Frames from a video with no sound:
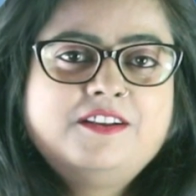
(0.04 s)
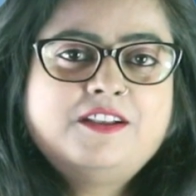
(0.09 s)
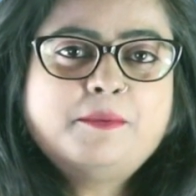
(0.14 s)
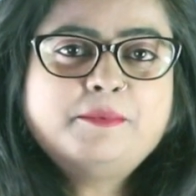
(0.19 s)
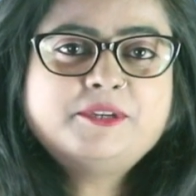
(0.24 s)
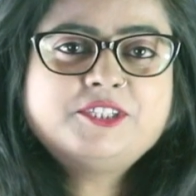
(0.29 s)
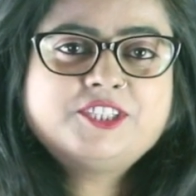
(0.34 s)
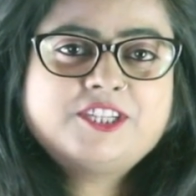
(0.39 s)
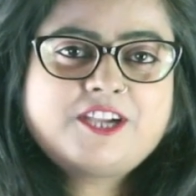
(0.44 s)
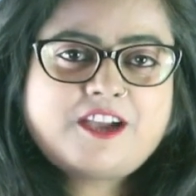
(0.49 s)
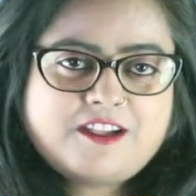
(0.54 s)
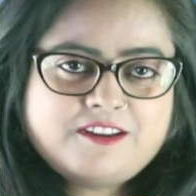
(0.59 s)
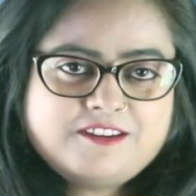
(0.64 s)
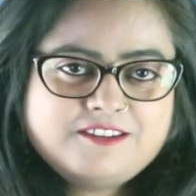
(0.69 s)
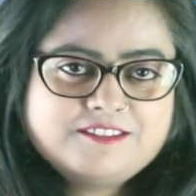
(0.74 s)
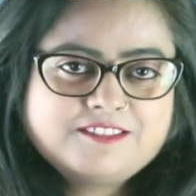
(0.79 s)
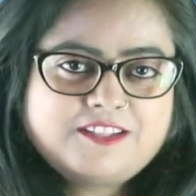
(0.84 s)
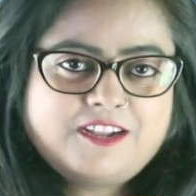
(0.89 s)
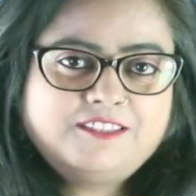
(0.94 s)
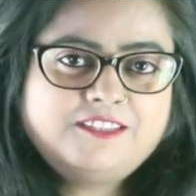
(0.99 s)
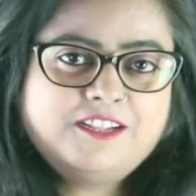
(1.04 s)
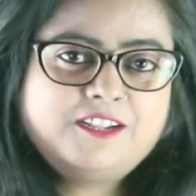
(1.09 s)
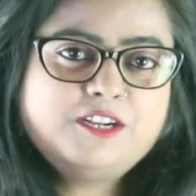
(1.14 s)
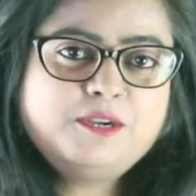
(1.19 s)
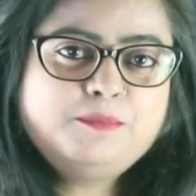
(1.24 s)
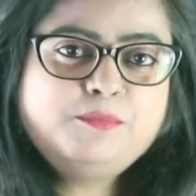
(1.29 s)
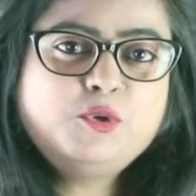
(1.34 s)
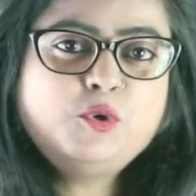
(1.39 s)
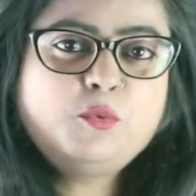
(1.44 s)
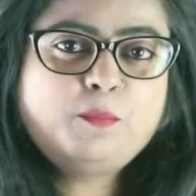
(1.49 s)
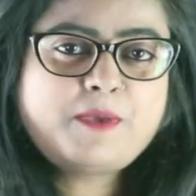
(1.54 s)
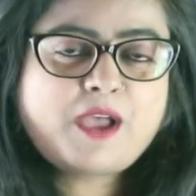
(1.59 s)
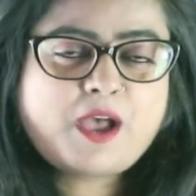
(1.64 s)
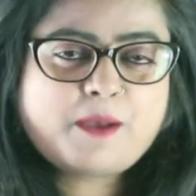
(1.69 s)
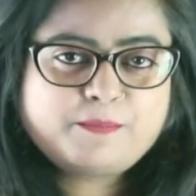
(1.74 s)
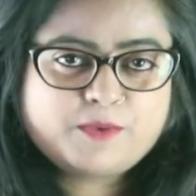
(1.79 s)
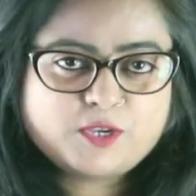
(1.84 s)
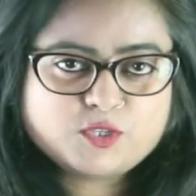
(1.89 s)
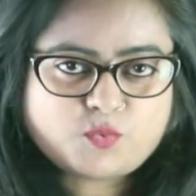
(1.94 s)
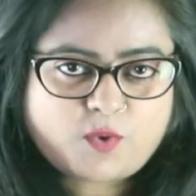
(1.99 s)
नमस्कार द टर्म टूब में
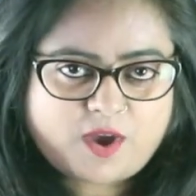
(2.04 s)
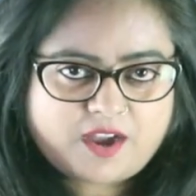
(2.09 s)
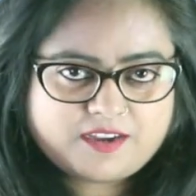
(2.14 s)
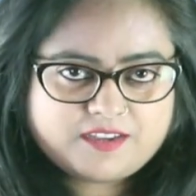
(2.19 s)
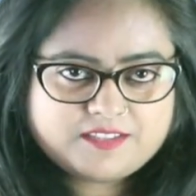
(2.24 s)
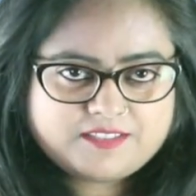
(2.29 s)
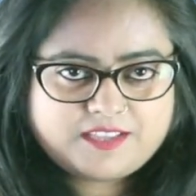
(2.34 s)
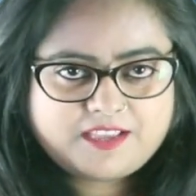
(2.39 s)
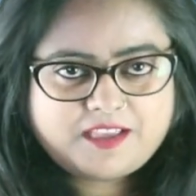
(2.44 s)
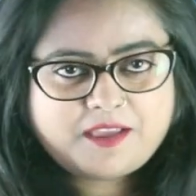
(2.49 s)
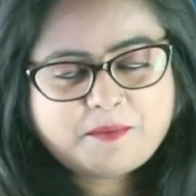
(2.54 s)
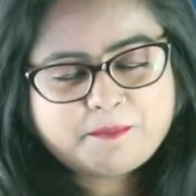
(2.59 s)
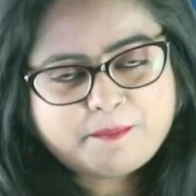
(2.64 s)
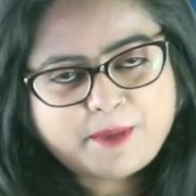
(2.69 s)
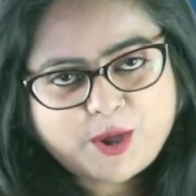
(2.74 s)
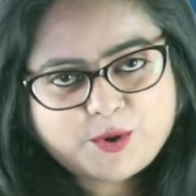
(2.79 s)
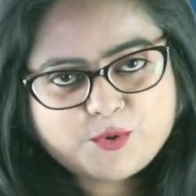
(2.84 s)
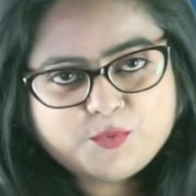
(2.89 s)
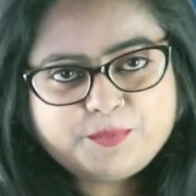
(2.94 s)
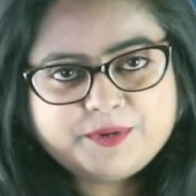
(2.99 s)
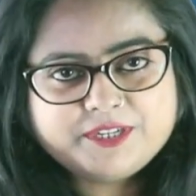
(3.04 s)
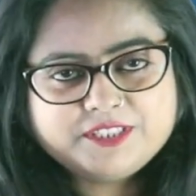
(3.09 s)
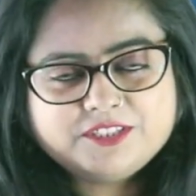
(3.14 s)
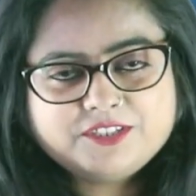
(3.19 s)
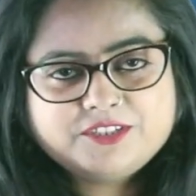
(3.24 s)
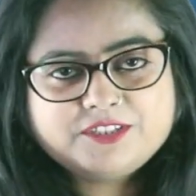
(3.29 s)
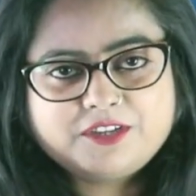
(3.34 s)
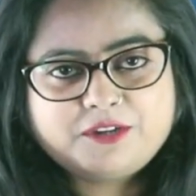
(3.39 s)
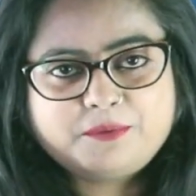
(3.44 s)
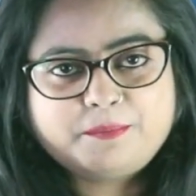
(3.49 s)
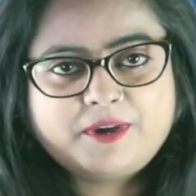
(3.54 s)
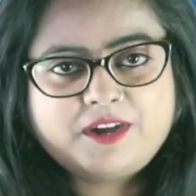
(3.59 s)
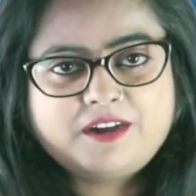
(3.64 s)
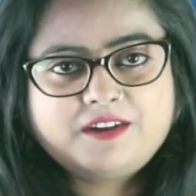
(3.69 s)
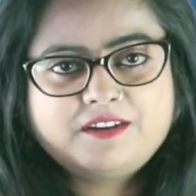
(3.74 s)
आपका स्वागत है मैं हूं प्रीति शर्मा